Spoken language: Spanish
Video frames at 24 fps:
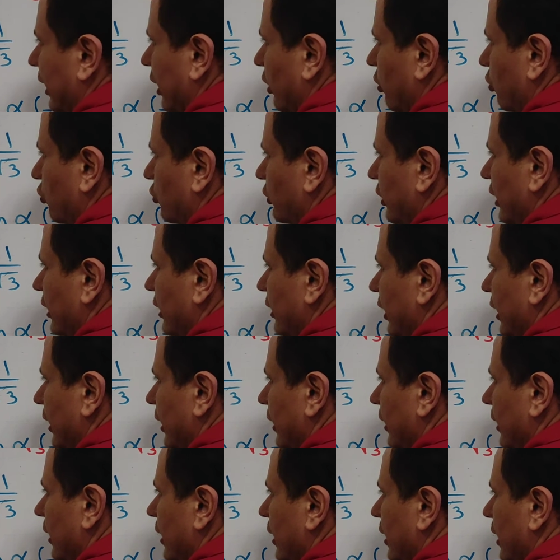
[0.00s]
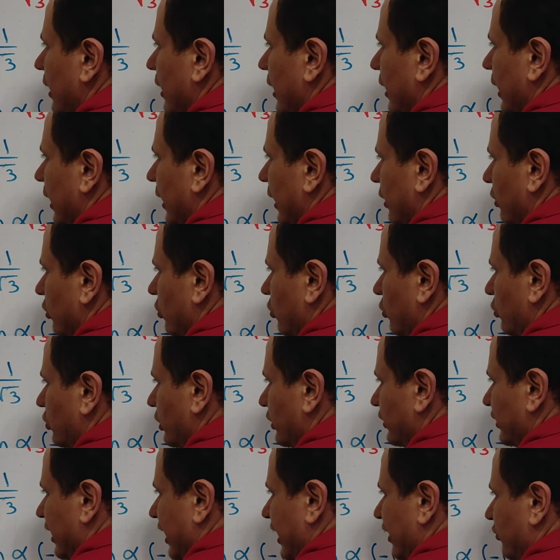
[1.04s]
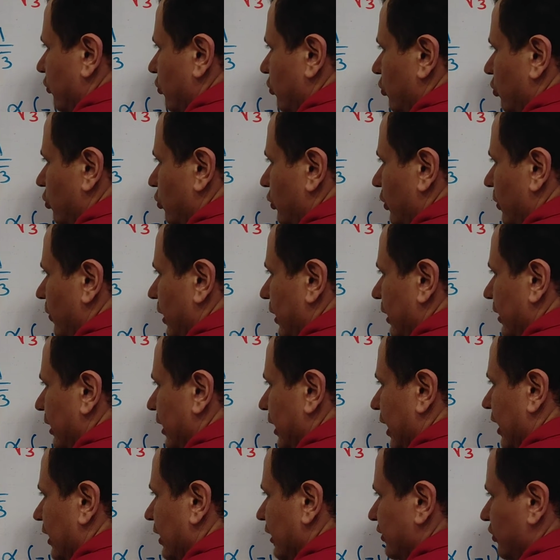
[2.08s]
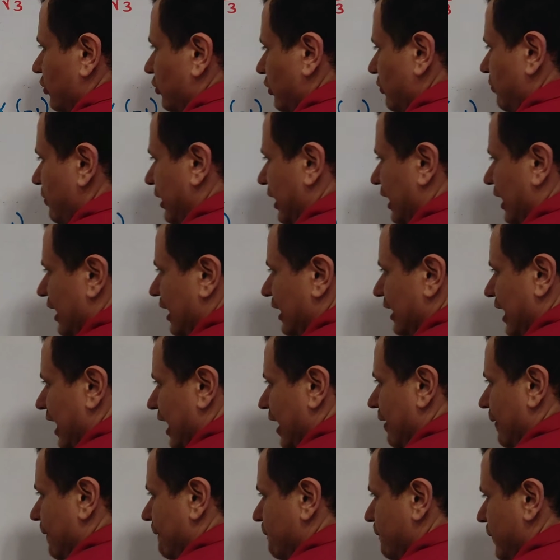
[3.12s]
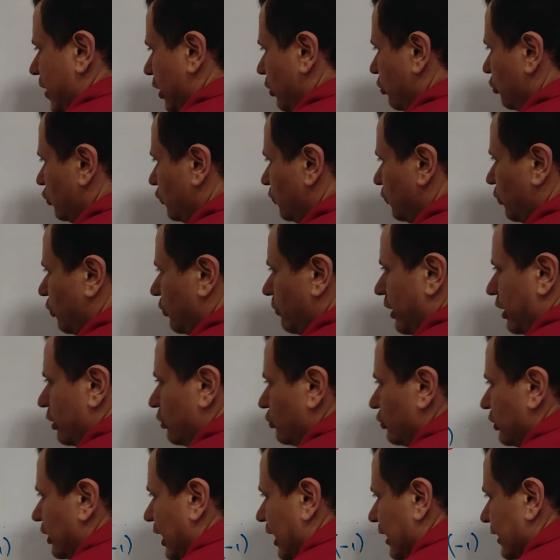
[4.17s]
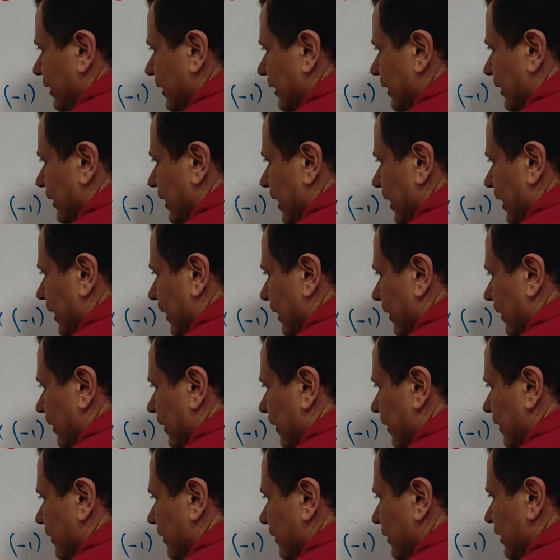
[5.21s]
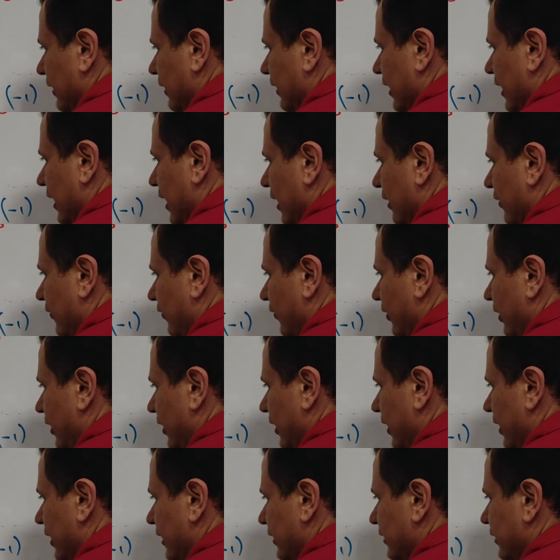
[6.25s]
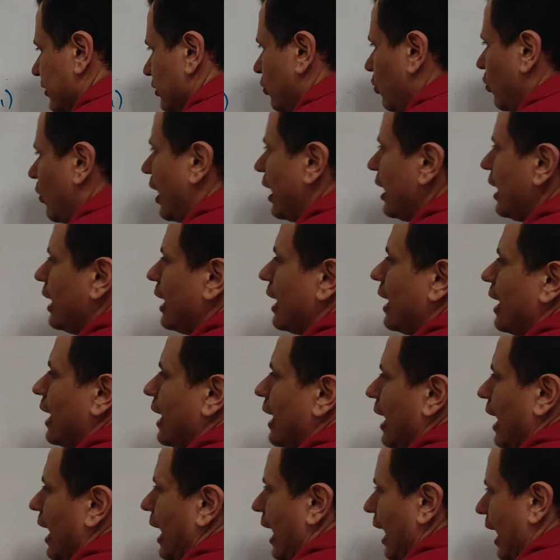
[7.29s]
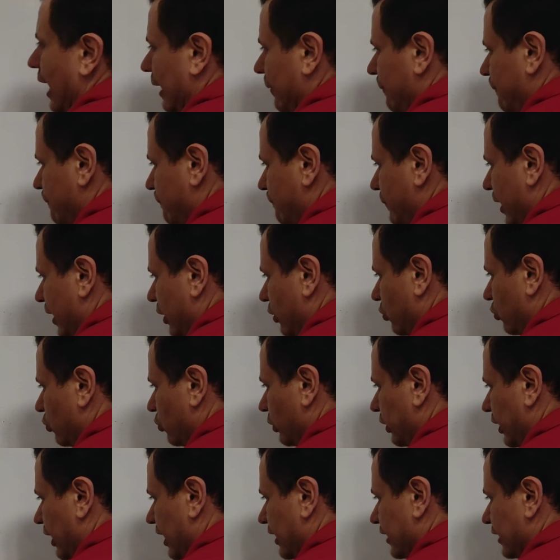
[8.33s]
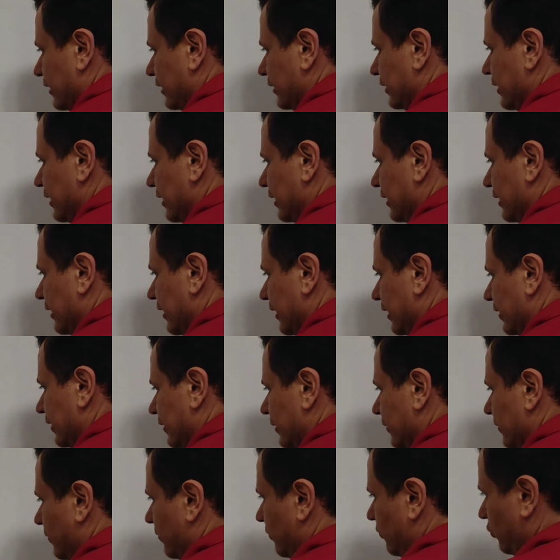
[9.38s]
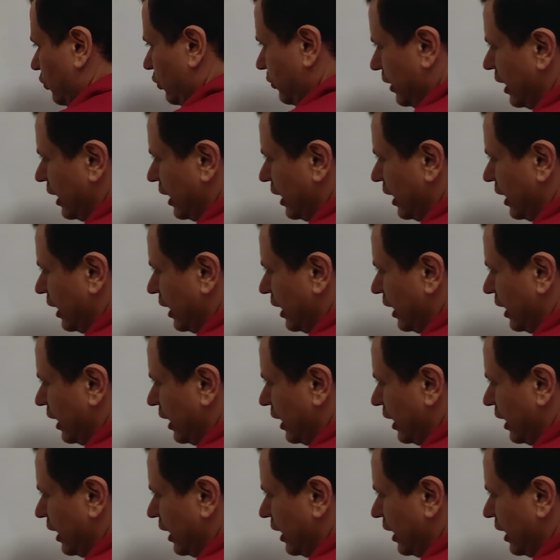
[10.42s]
que no se altere, entonces esto no se va a alterar y entonces me quedaría menos por menos sería tangente de alfa es igual a menos raíz de 3. Muy